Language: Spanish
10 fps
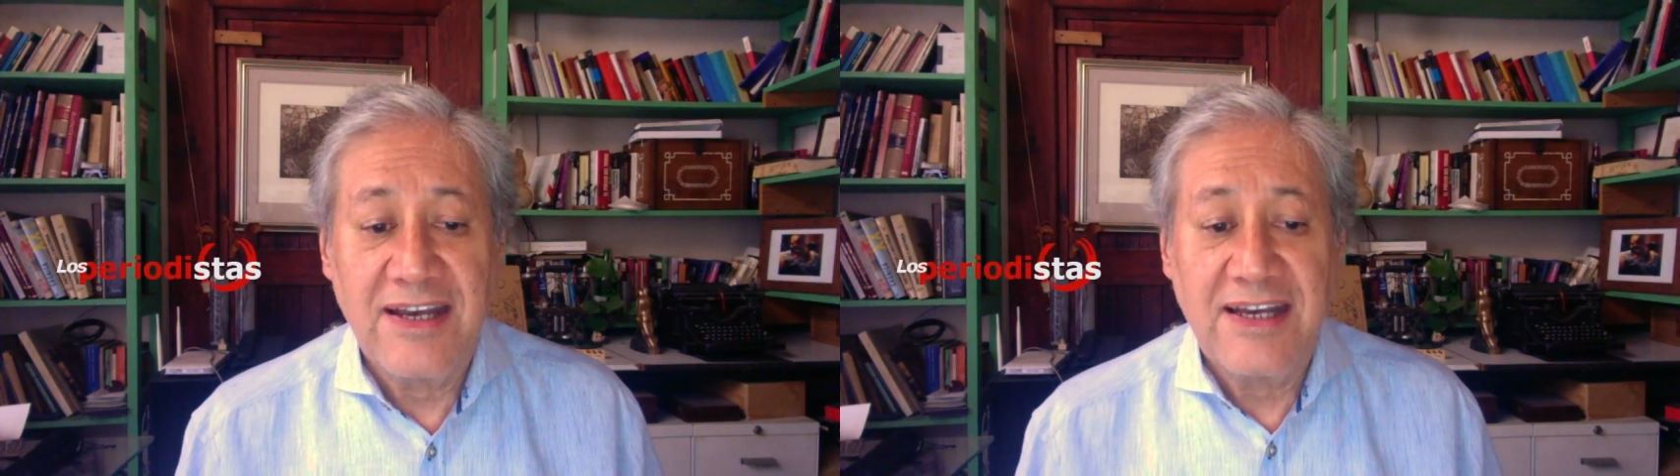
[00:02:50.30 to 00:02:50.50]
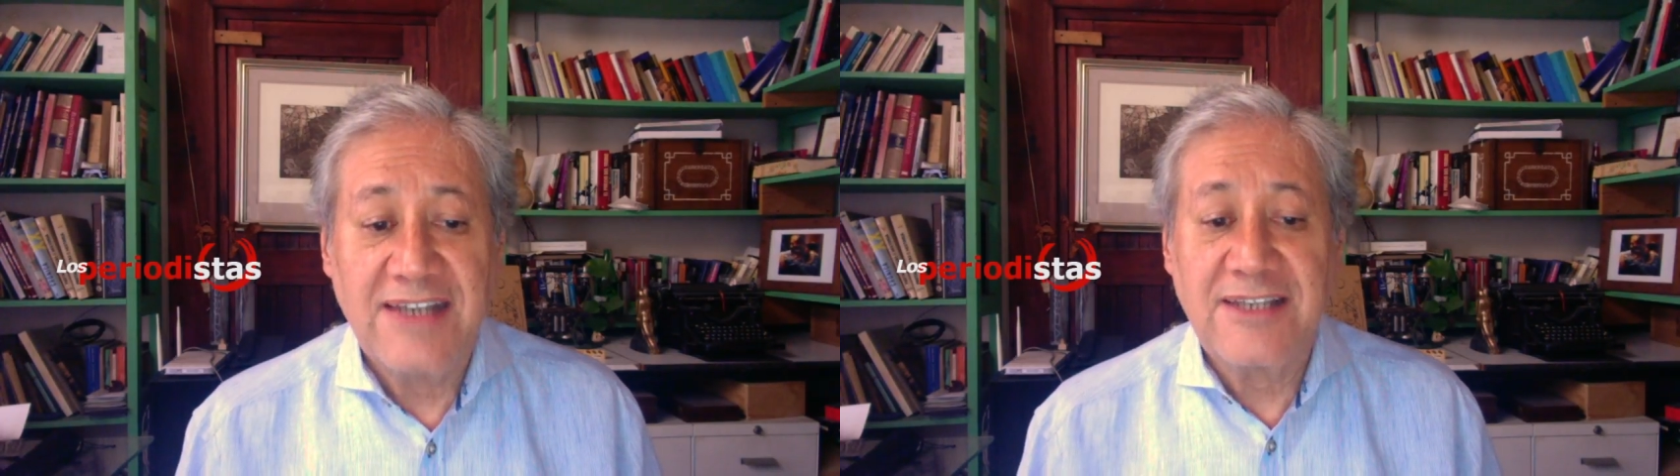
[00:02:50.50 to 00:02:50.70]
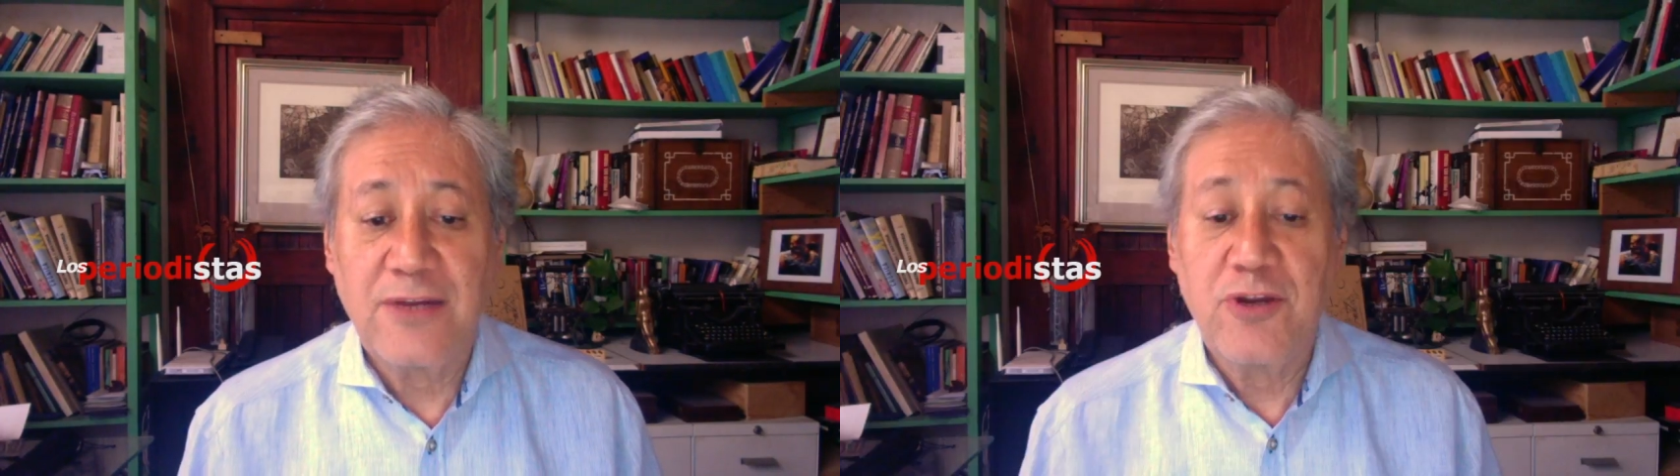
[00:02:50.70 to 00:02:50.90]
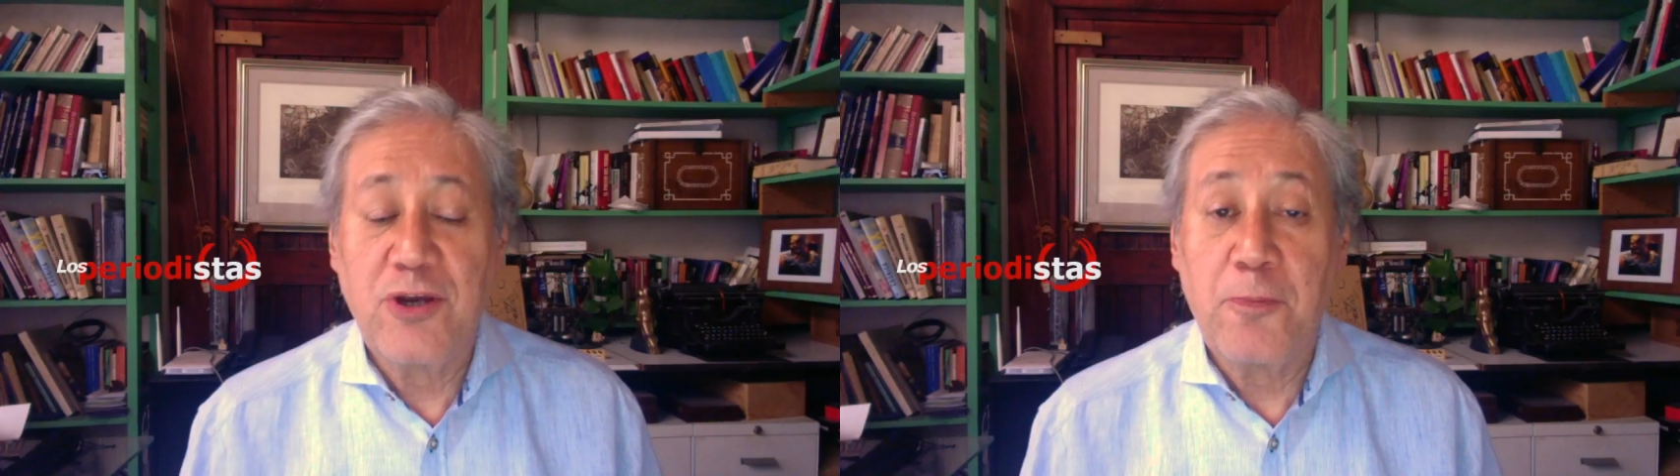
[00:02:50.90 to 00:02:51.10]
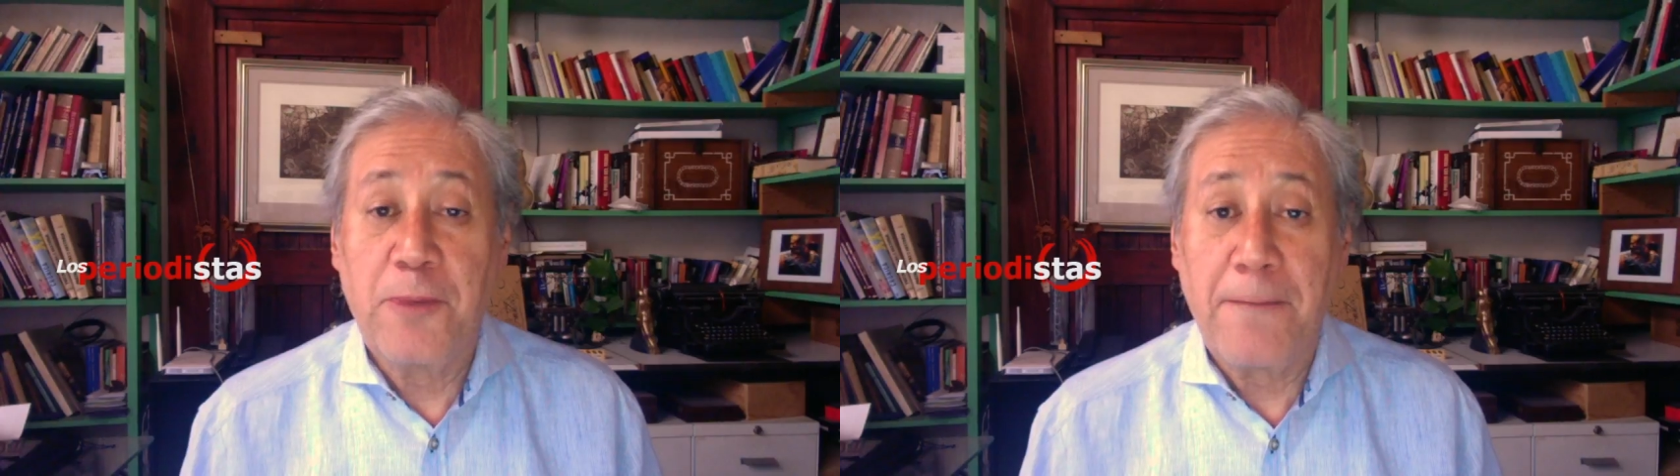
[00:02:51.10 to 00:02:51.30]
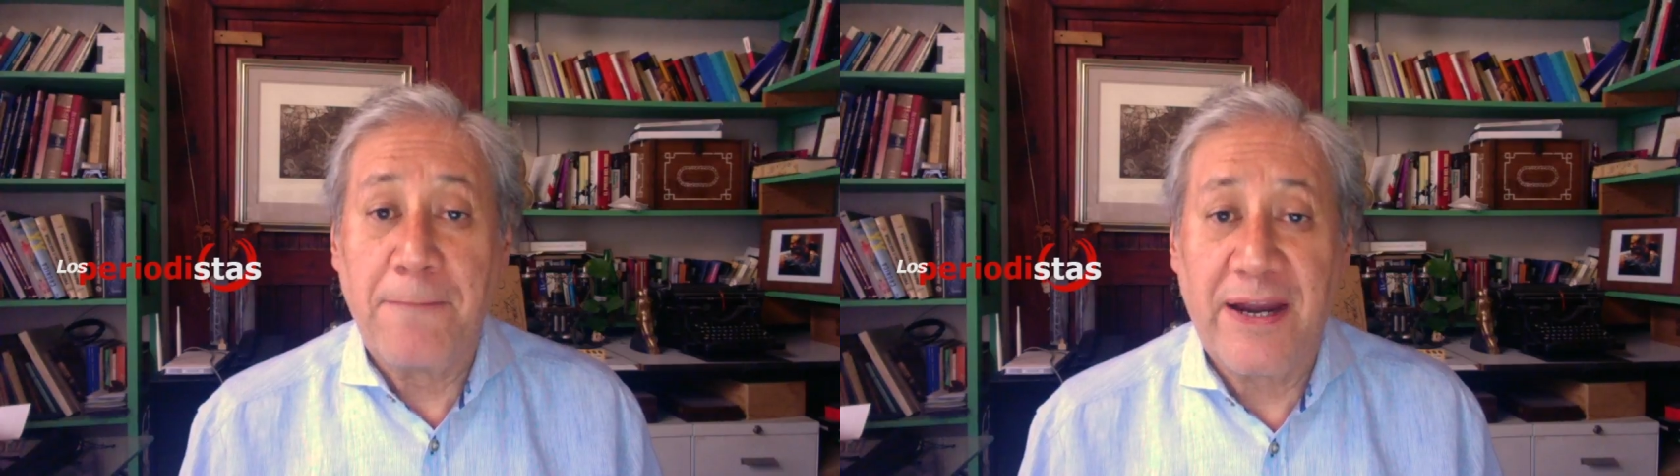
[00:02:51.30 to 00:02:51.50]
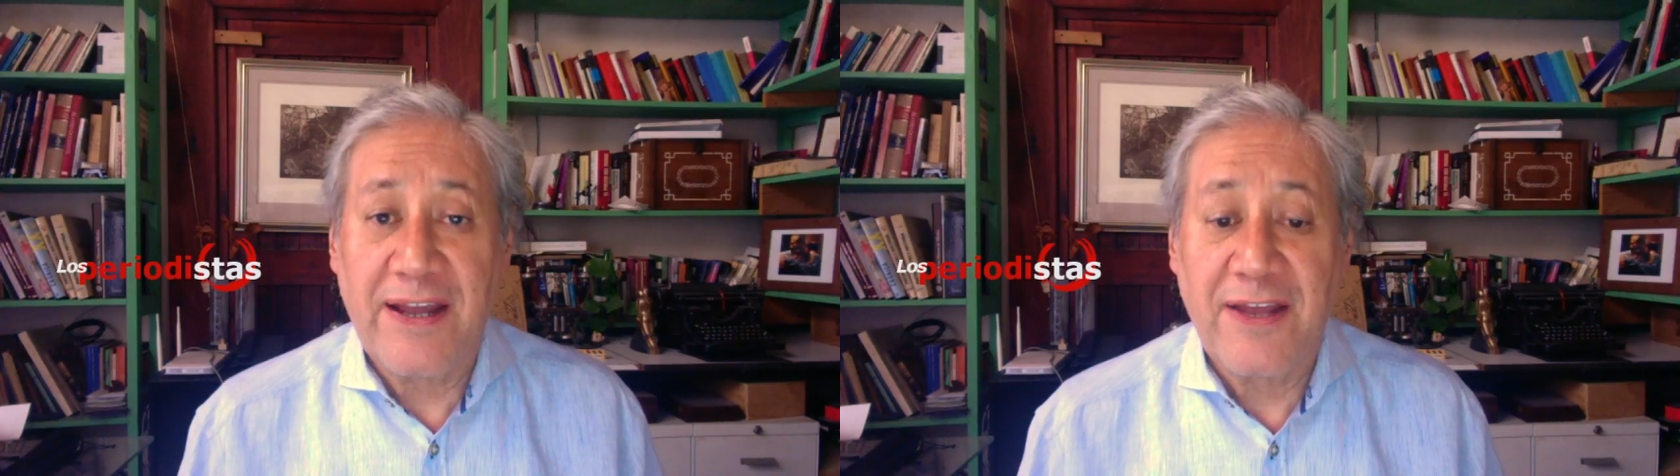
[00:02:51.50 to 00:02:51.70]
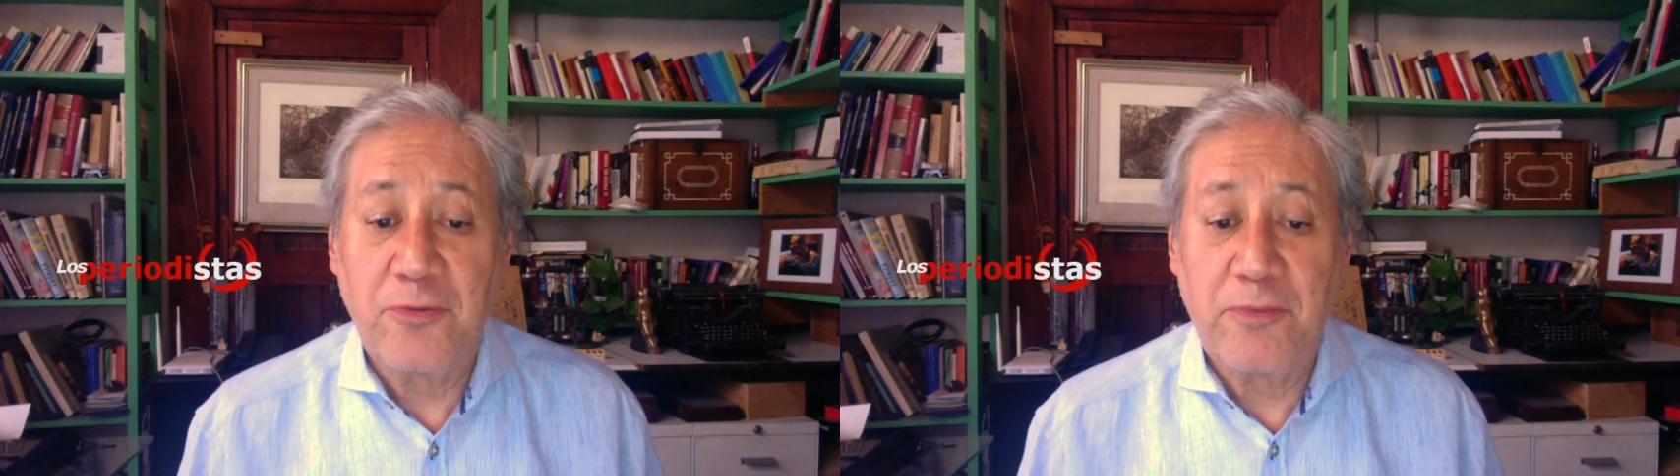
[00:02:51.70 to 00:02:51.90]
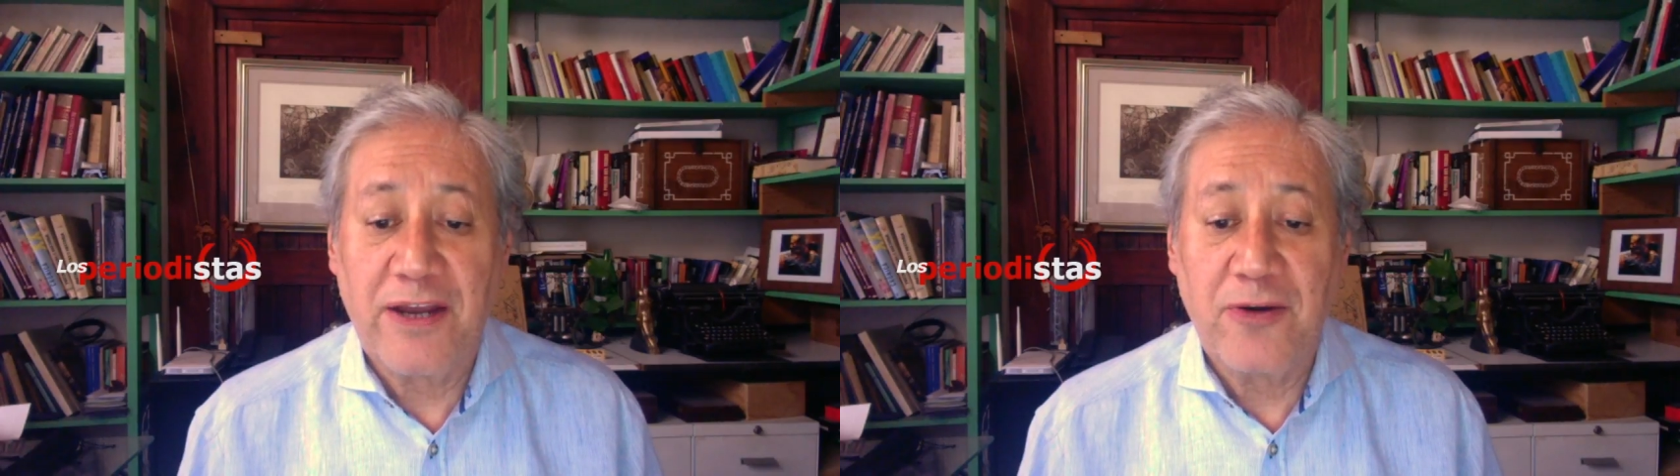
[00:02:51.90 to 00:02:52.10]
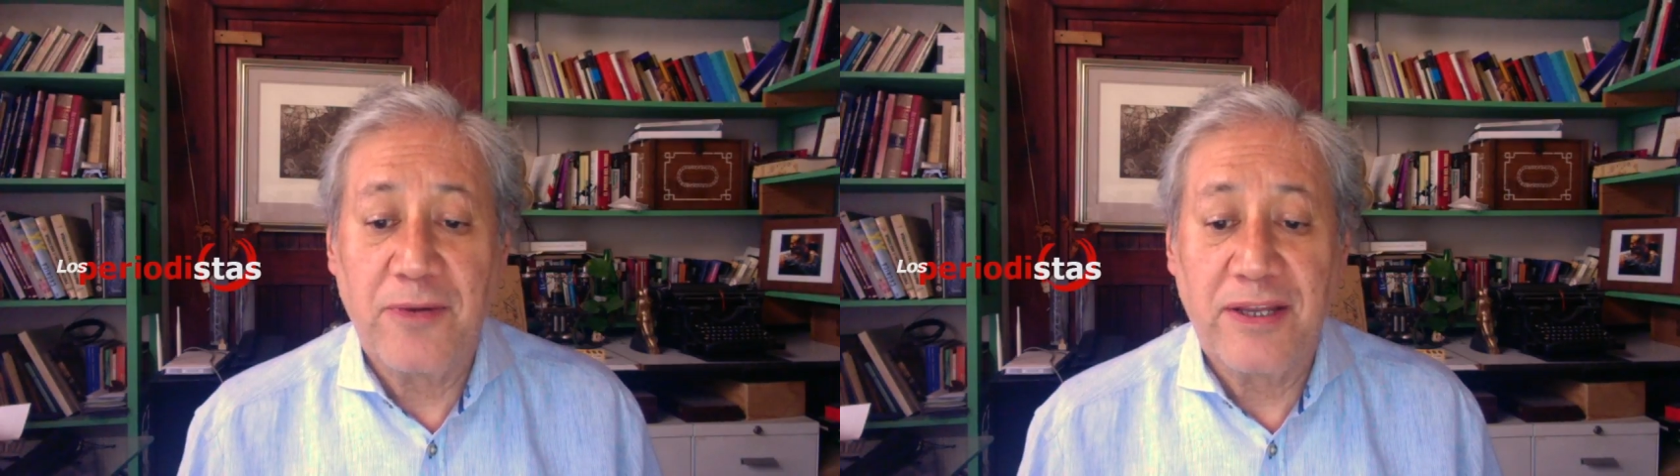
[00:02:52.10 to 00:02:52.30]
es el único preparado para
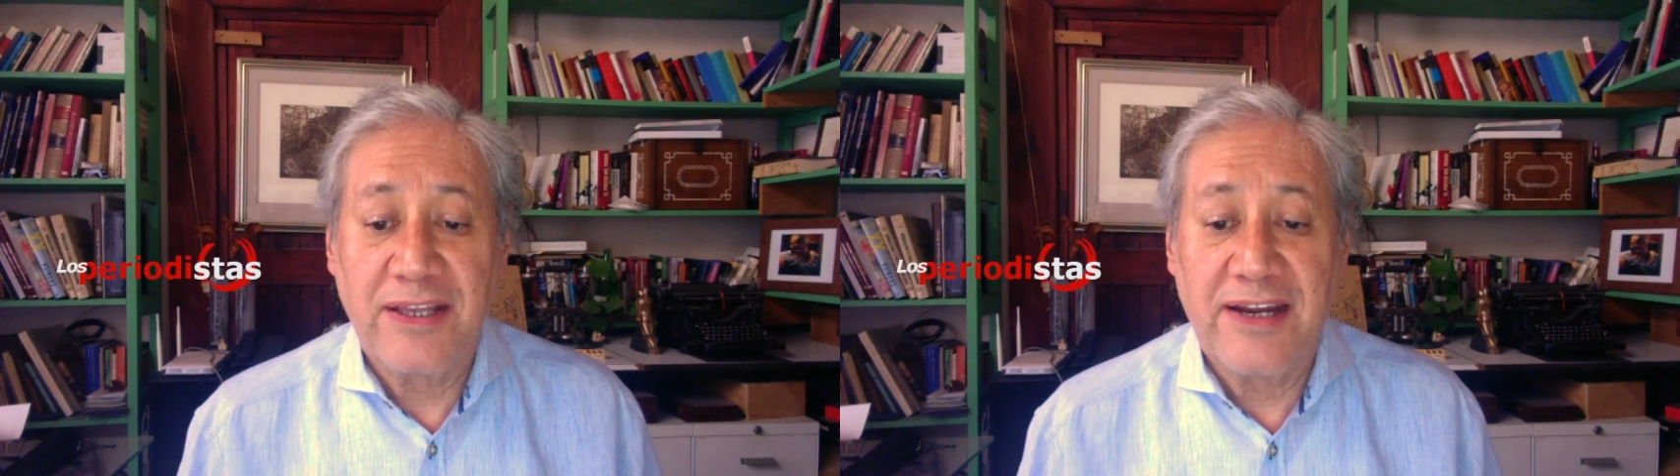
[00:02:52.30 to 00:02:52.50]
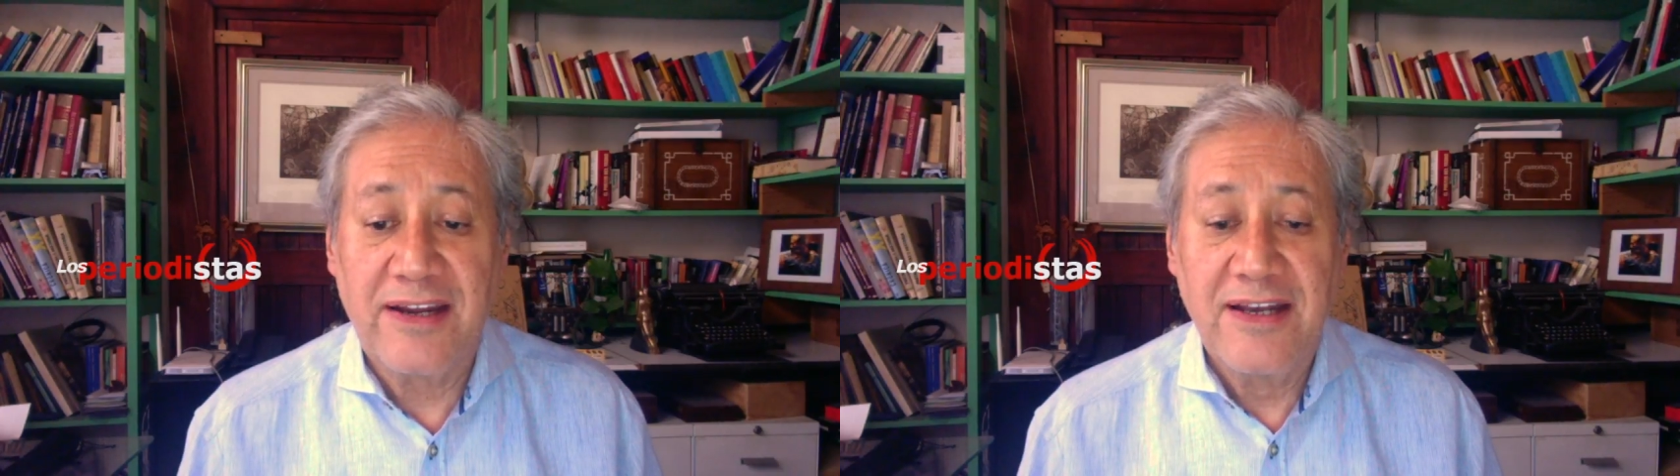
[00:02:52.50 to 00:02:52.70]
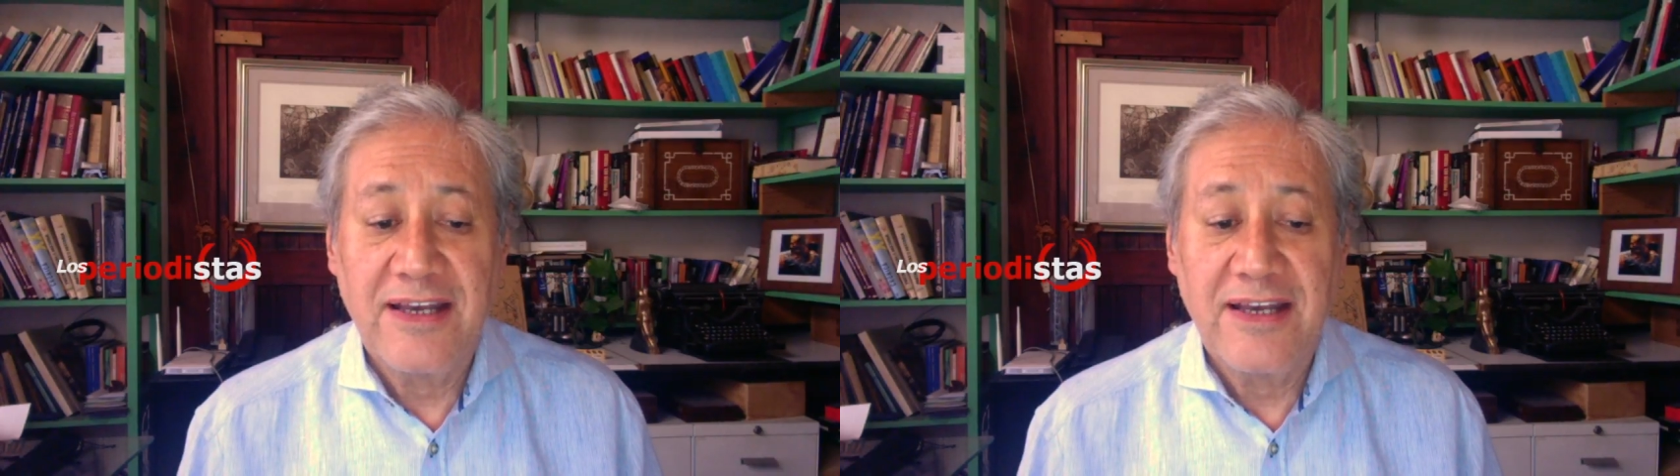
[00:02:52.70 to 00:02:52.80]
gobernar